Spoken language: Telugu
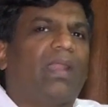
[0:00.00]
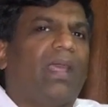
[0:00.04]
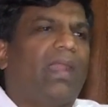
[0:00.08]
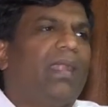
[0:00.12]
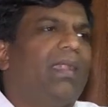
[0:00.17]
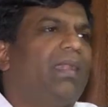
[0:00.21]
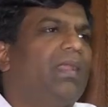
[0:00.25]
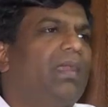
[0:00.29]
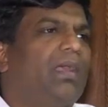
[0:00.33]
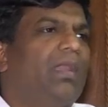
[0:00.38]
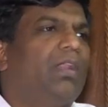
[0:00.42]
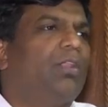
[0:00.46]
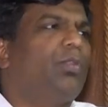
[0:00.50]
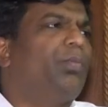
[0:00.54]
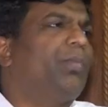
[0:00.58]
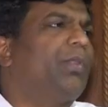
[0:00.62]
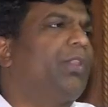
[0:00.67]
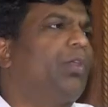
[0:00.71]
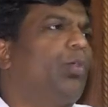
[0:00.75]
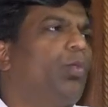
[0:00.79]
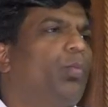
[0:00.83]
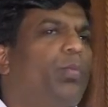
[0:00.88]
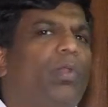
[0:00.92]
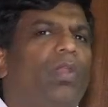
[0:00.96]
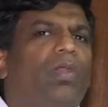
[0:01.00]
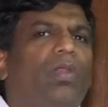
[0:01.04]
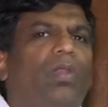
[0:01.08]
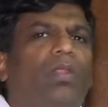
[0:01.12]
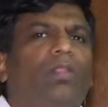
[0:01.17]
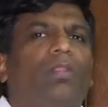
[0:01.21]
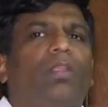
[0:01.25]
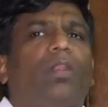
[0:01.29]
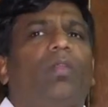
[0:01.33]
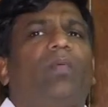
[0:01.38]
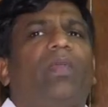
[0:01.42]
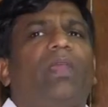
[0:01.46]
క్లారిటీగా లేదు పెద్ద ఉపయోగం
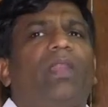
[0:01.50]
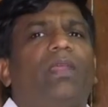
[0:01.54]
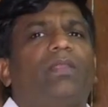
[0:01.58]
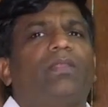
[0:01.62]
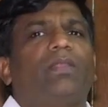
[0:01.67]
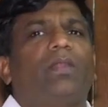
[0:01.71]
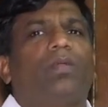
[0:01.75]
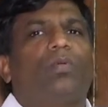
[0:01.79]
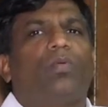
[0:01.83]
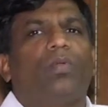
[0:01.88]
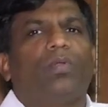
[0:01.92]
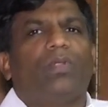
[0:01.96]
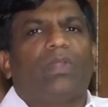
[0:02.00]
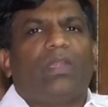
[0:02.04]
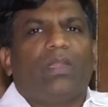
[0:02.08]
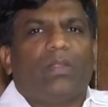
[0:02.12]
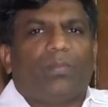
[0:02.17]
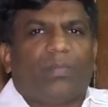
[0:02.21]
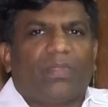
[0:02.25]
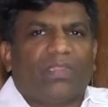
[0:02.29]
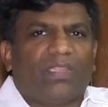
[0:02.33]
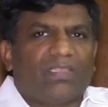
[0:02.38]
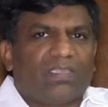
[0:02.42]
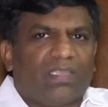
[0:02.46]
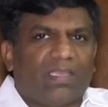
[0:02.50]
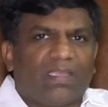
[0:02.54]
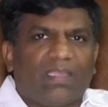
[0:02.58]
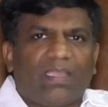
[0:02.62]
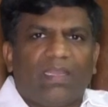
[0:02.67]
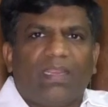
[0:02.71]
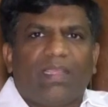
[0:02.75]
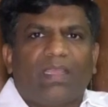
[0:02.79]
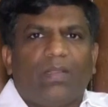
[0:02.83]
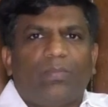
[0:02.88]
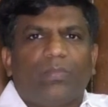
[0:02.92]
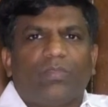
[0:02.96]
లేదు ఇరవై లక్షల కోట్లనే పెద్ద
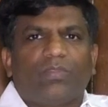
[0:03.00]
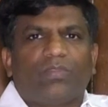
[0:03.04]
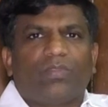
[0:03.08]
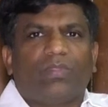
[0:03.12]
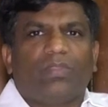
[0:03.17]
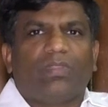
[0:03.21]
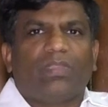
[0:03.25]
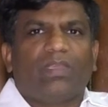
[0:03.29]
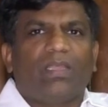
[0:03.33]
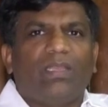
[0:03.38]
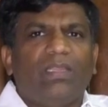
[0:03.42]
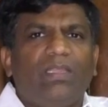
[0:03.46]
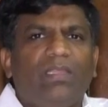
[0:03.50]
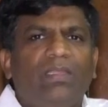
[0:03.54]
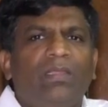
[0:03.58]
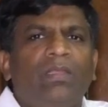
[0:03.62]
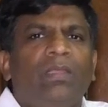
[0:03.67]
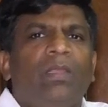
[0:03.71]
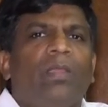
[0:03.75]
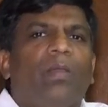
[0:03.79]
సంఖ్యనే కనిపిస్తోంది కానీ